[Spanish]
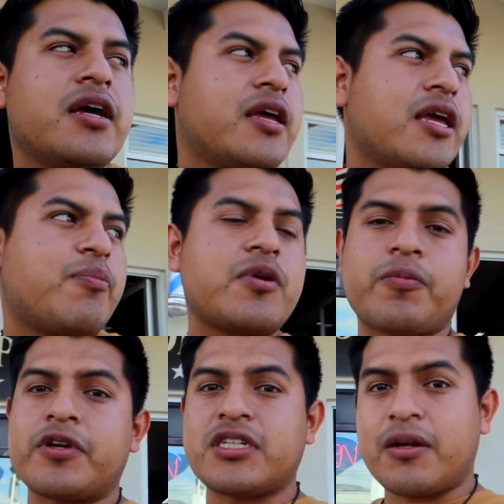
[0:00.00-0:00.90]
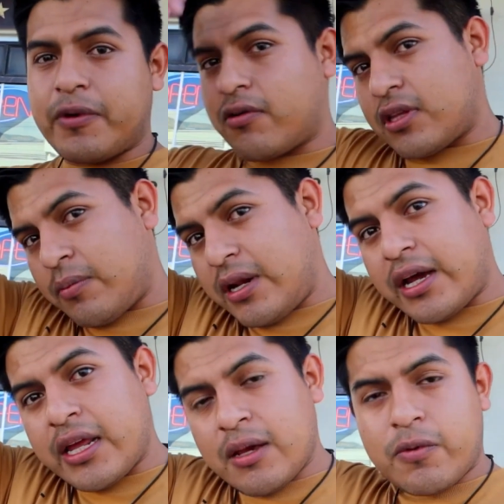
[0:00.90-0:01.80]
y pues aprovechar para cortarme la
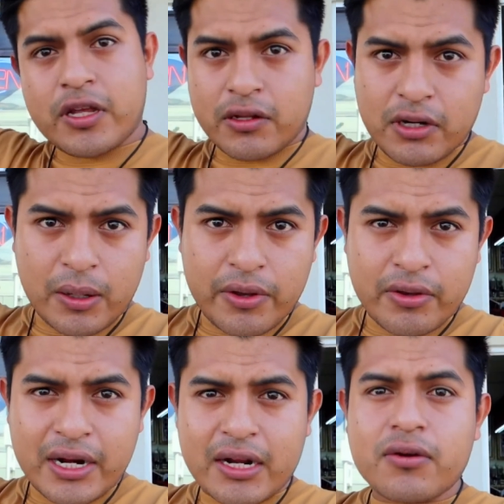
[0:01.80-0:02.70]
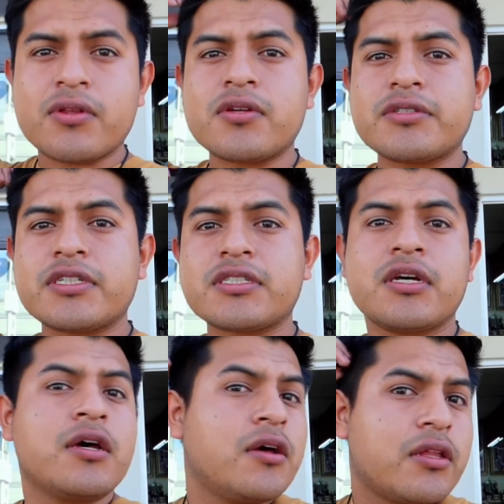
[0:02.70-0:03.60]
greña porque todo el cabello largo, entonces
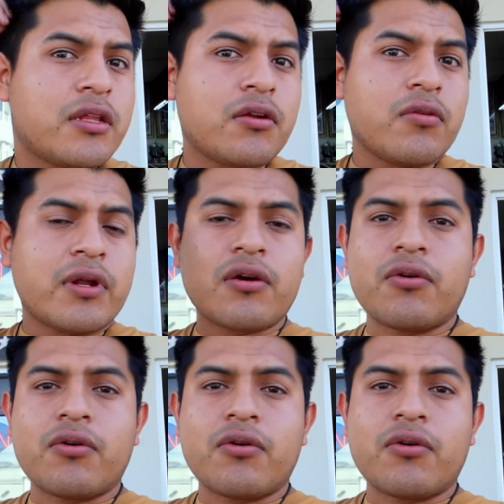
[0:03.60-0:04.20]
pues, nos lo van a